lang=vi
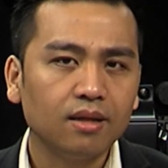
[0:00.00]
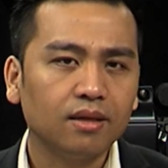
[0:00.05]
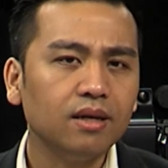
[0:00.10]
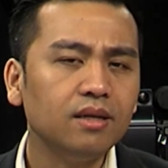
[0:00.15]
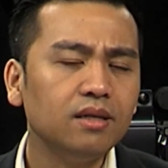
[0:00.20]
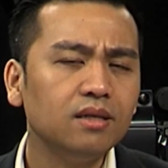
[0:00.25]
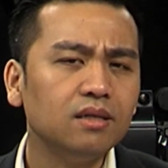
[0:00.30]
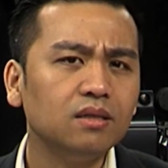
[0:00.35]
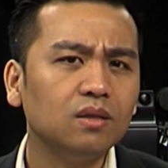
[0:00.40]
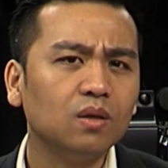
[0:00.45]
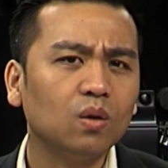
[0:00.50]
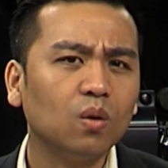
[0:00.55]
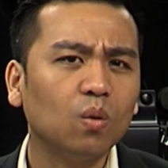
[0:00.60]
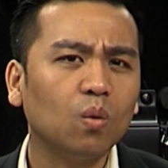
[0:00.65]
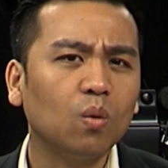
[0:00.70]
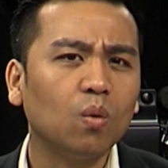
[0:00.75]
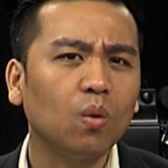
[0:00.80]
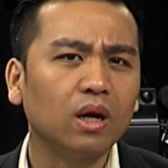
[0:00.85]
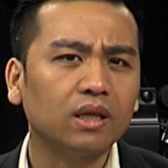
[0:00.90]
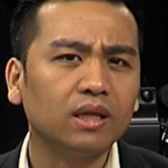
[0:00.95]
Thế nhưng
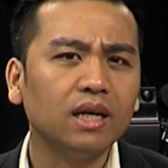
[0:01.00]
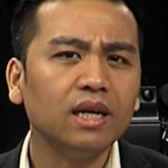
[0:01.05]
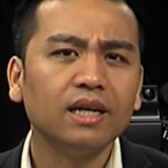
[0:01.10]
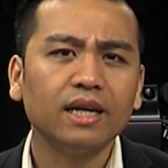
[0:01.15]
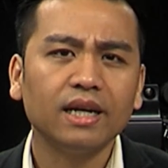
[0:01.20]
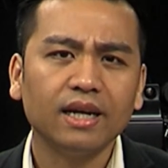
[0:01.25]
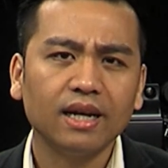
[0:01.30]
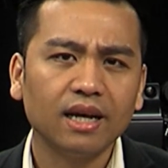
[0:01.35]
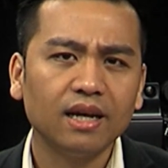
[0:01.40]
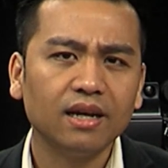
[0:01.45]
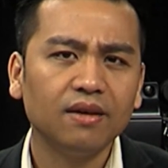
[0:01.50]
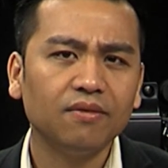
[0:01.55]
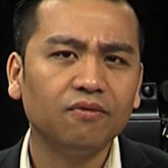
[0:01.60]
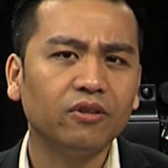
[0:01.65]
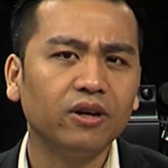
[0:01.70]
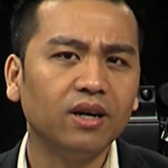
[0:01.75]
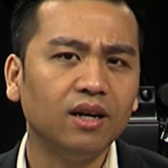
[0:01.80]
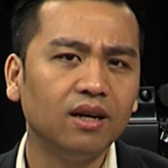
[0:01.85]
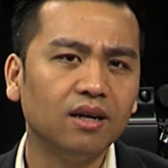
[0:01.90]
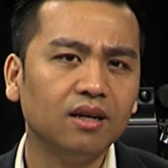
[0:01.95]
quà Tết ngày nay
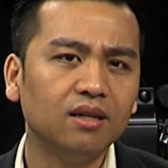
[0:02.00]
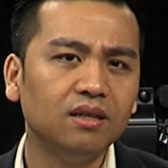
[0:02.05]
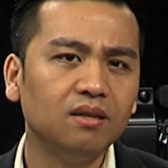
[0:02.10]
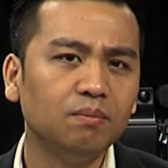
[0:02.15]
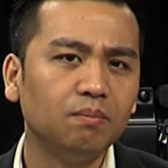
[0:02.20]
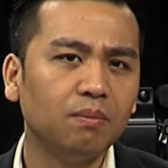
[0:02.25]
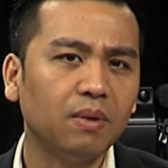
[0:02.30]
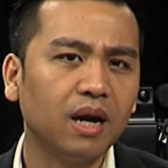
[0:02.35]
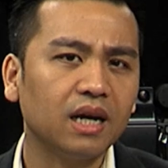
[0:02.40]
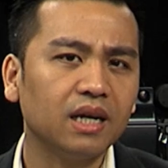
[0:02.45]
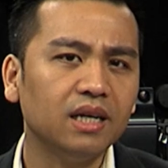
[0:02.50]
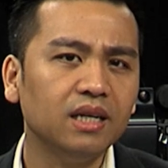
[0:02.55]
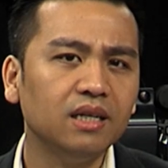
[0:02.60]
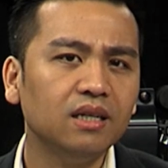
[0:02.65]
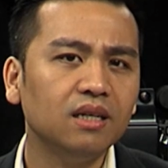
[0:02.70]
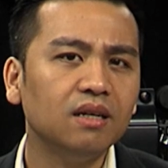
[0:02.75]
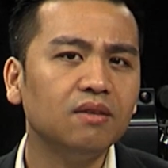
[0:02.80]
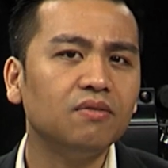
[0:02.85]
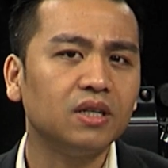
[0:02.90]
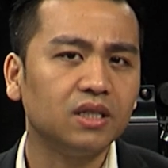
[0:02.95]
phần lớn mang ý
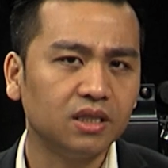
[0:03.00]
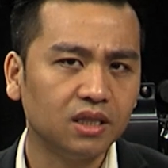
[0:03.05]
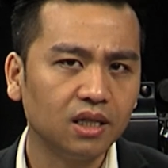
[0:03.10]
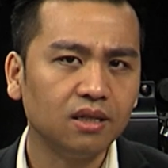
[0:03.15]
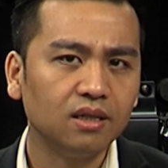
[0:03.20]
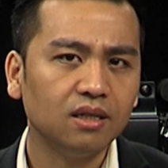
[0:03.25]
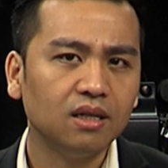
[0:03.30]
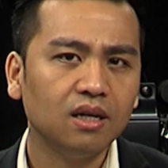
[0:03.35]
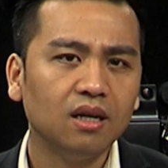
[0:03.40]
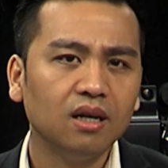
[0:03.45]
nghĩa vật chất,